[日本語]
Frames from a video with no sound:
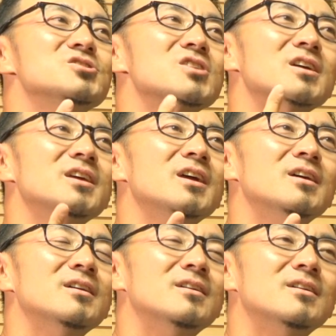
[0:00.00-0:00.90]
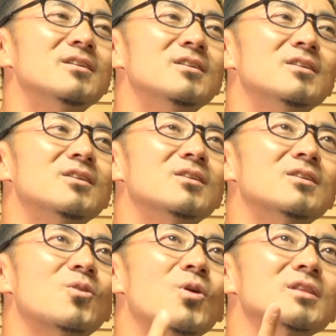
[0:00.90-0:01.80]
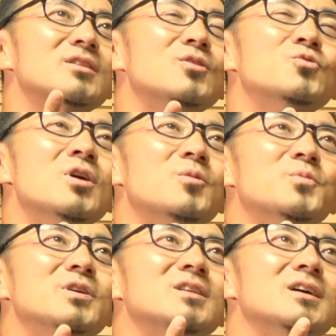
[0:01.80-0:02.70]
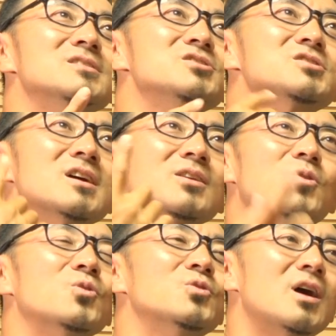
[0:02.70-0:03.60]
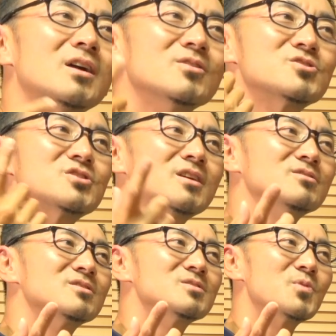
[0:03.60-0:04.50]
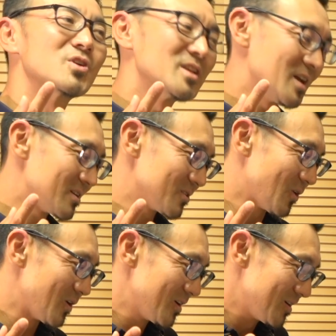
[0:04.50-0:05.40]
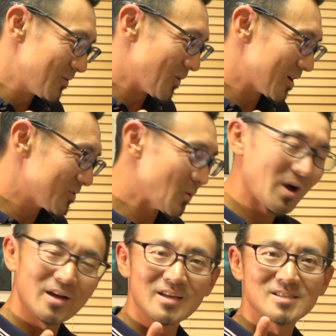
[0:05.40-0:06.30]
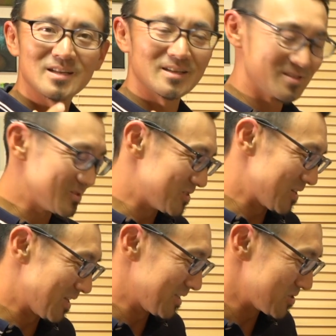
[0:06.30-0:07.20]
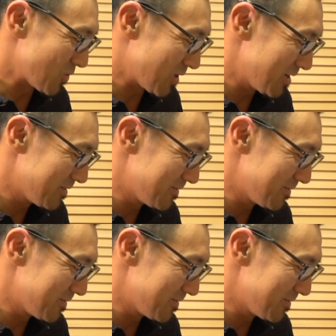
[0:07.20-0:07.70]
際にこうやって上を向いて実際にこううがいをしてるつもりでやると割と分かりやすかったりするんじゃないでしょうか